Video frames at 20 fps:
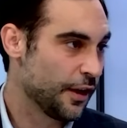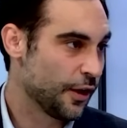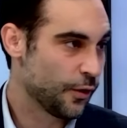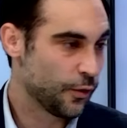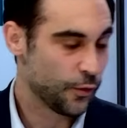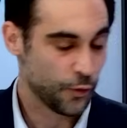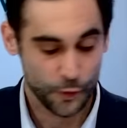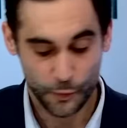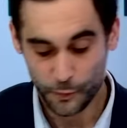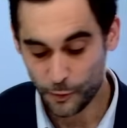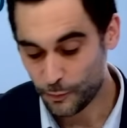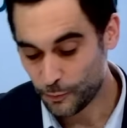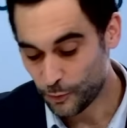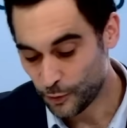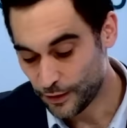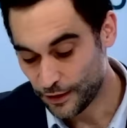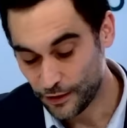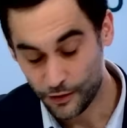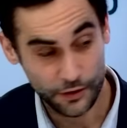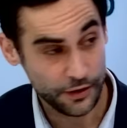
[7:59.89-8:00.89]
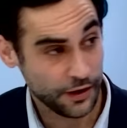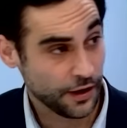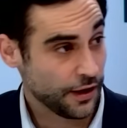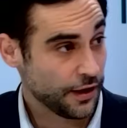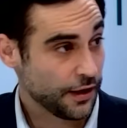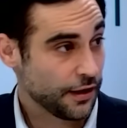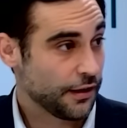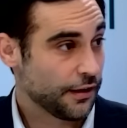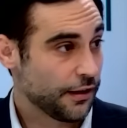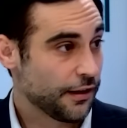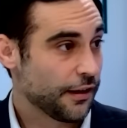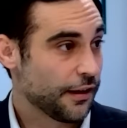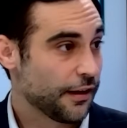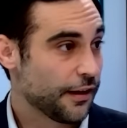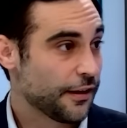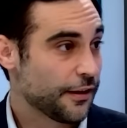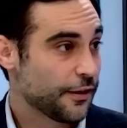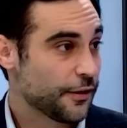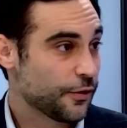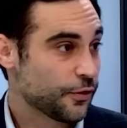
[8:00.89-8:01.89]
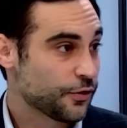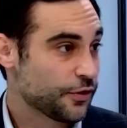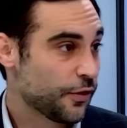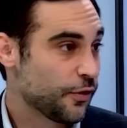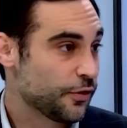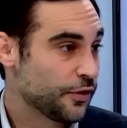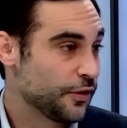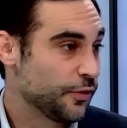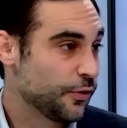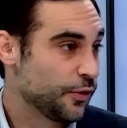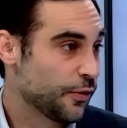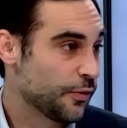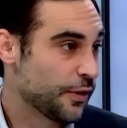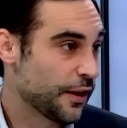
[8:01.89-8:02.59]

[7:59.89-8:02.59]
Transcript: un nuevo modelo eh, no se constituyó una